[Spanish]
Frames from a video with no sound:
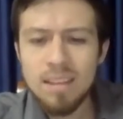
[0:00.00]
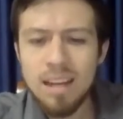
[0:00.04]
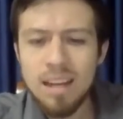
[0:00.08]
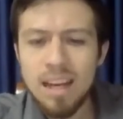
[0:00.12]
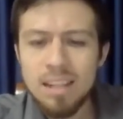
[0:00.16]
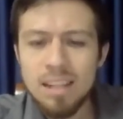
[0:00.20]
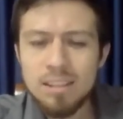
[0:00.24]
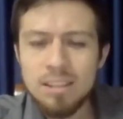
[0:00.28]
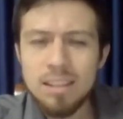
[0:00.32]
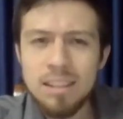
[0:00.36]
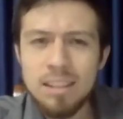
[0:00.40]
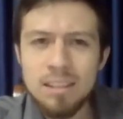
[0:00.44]

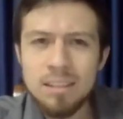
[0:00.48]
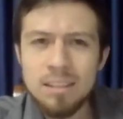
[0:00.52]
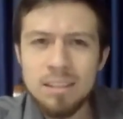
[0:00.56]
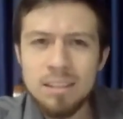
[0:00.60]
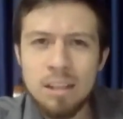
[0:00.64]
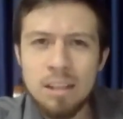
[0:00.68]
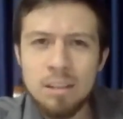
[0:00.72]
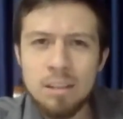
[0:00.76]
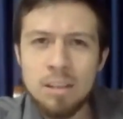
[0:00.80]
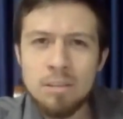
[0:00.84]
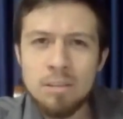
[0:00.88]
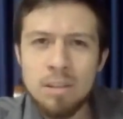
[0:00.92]
eh,
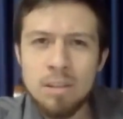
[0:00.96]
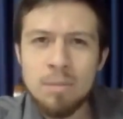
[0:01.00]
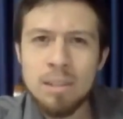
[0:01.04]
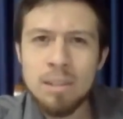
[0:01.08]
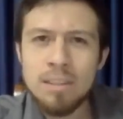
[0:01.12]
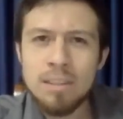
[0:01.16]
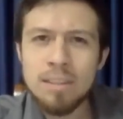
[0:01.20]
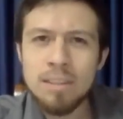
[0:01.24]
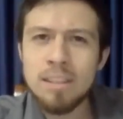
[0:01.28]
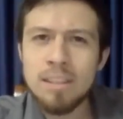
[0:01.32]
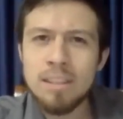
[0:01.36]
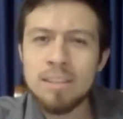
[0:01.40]
hay, una
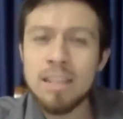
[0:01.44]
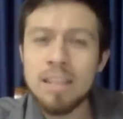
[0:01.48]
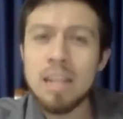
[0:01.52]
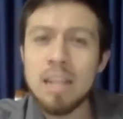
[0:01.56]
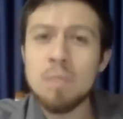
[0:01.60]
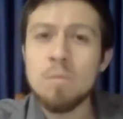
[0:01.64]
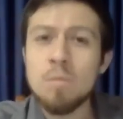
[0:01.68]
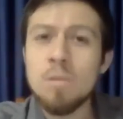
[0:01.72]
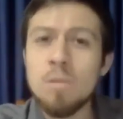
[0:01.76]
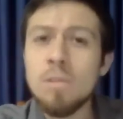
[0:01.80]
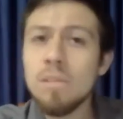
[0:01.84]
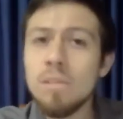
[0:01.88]
parte en el
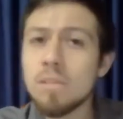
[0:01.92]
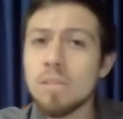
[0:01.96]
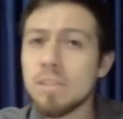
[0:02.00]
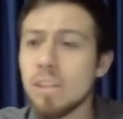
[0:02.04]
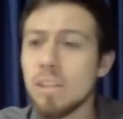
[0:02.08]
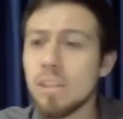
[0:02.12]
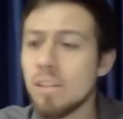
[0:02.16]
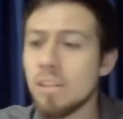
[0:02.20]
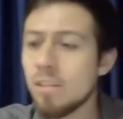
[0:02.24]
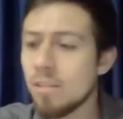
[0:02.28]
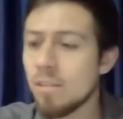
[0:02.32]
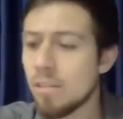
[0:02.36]
Talmud,
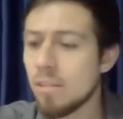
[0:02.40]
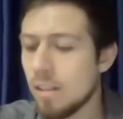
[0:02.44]
¿cierto?